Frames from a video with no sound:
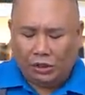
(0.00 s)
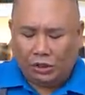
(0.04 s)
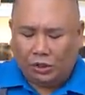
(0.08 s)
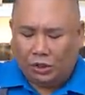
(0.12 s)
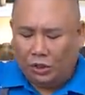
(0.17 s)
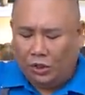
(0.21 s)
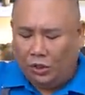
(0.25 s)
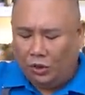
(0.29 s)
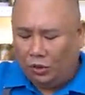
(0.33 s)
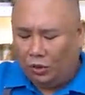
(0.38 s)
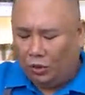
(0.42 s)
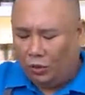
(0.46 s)

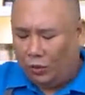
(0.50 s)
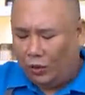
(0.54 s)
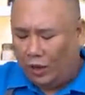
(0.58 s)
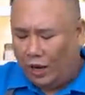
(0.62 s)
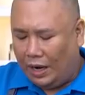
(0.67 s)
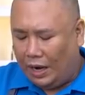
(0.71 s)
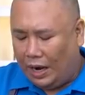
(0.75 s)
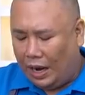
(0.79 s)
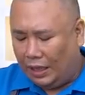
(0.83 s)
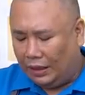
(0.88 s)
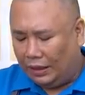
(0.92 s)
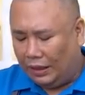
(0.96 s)
So, yung
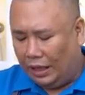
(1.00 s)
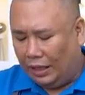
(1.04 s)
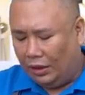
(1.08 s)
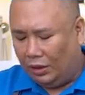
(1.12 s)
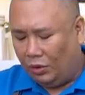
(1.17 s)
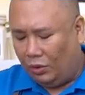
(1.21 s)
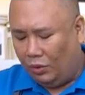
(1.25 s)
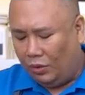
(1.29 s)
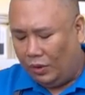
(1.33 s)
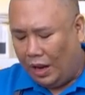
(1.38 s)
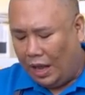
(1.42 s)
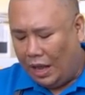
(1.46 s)
tuna
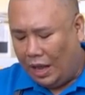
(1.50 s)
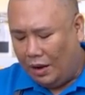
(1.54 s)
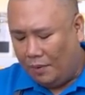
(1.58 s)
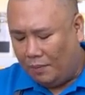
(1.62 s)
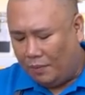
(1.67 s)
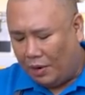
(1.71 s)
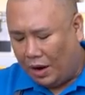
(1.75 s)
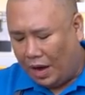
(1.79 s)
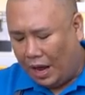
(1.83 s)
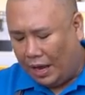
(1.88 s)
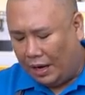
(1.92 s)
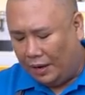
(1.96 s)
natin, tuna
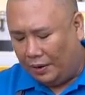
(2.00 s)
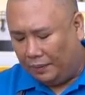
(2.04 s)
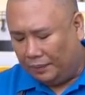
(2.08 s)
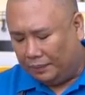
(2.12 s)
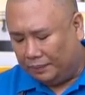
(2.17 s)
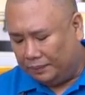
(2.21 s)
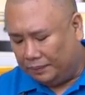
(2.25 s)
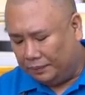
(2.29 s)
in brine,